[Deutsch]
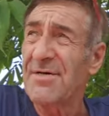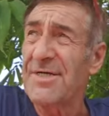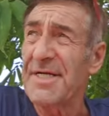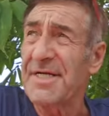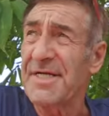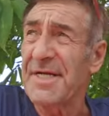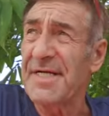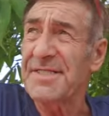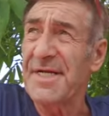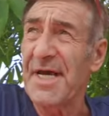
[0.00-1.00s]
Und dann den
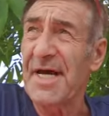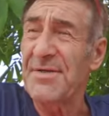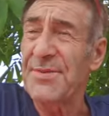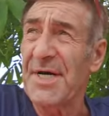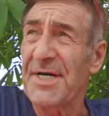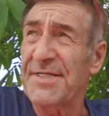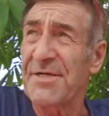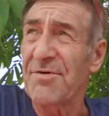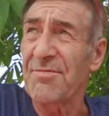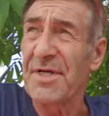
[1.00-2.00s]
Rest in Einfahrt,
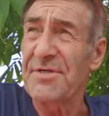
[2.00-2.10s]
dann kommt